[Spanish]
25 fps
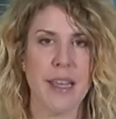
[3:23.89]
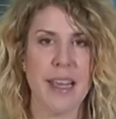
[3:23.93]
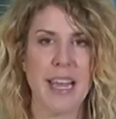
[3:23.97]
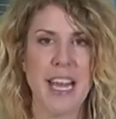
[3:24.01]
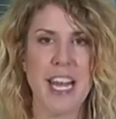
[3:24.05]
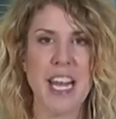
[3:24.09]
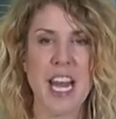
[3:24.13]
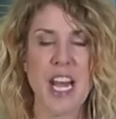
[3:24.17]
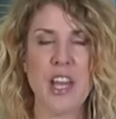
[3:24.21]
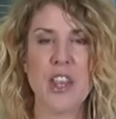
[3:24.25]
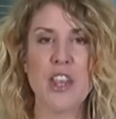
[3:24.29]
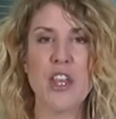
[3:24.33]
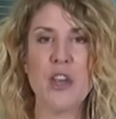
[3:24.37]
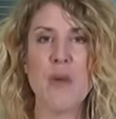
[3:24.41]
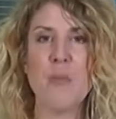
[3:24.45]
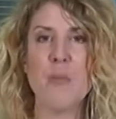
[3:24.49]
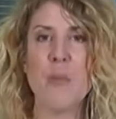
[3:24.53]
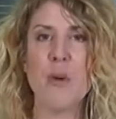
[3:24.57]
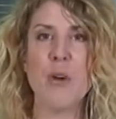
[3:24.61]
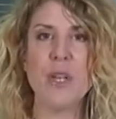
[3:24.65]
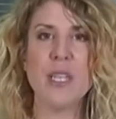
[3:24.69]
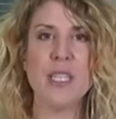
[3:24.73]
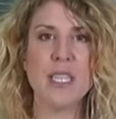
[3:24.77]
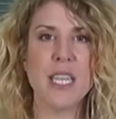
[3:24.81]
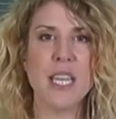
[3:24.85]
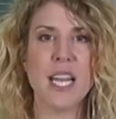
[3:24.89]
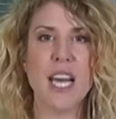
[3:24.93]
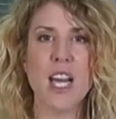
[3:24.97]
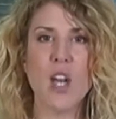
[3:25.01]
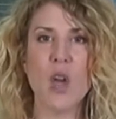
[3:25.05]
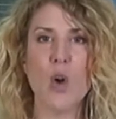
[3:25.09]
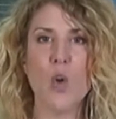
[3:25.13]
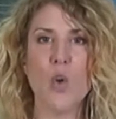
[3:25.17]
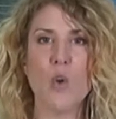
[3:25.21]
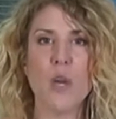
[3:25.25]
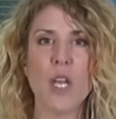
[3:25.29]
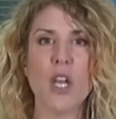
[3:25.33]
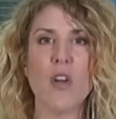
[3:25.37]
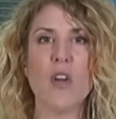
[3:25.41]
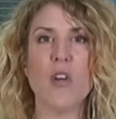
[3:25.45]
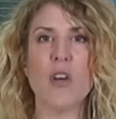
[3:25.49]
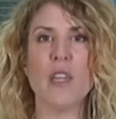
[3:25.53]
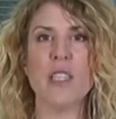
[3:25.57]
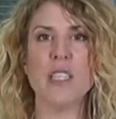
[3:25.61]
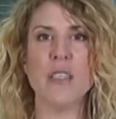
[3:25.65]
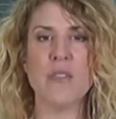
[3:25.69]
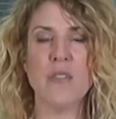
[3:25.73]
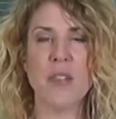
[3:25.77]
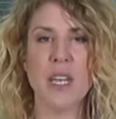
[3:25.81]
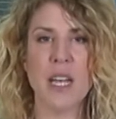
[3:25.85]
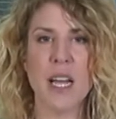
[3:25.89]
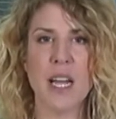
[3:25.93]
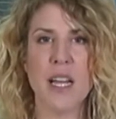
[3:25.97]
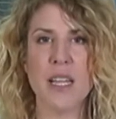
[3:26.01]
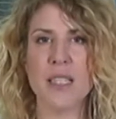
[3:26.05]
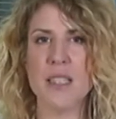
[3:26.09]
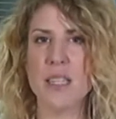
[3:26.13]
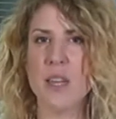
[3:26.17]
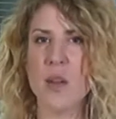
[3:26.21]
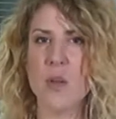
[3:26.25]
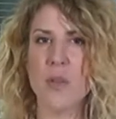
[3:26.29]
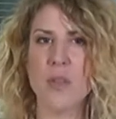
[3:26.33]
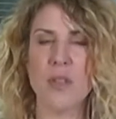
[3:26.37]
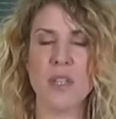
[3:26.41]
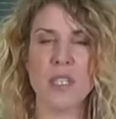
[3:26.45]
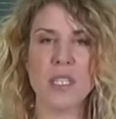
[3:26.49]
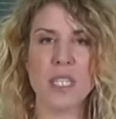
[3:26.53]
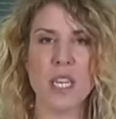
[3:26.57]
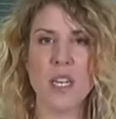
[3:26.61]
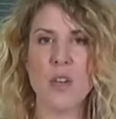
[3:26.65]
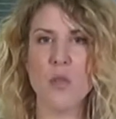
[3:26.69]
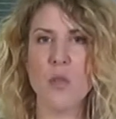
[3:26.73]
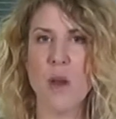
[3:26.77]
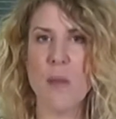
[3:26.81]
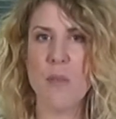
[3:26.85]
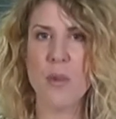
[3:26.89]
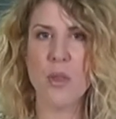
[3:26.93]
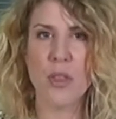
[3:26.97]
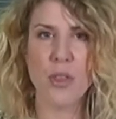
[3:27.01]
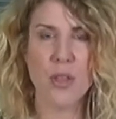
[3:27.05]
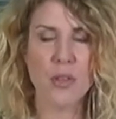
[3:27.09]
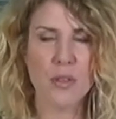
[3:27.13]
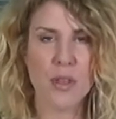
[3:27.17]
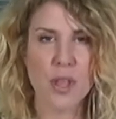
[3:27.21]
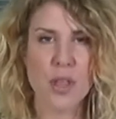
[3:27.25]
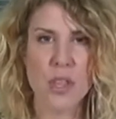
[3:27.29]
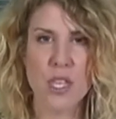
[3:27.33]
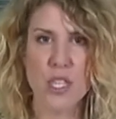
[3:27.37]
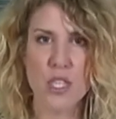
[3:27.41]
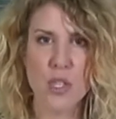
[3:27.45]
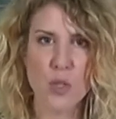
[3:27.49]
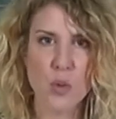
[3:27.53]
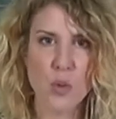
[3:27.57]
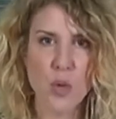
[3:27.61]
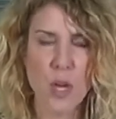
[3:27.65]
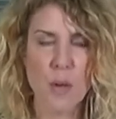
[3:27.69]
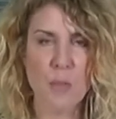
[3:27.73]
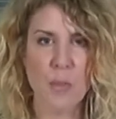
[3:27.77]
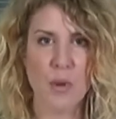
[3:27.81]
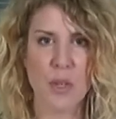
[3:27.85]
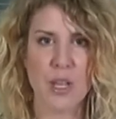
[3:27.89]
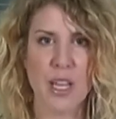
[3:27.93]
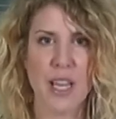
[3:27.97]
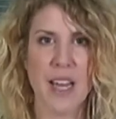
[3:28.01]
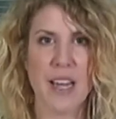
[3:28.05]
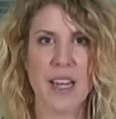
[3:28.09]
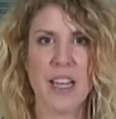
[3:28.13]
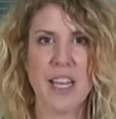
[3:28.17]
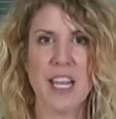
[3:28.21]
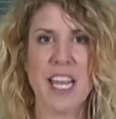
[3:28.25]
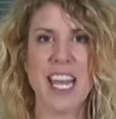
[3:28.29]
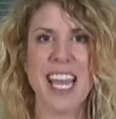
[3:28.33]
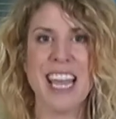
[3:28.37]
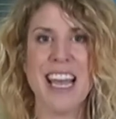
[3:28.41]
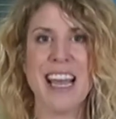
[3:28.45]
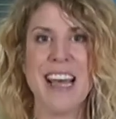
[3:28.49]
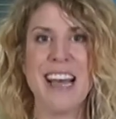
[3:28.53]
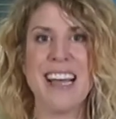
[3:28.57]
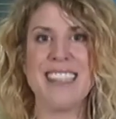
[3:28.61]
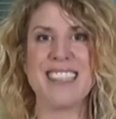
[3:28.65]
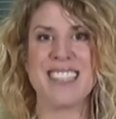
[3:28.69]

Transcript: en acción política lo único que tendrían que traducirse en una moción de censura, porque alguien que ha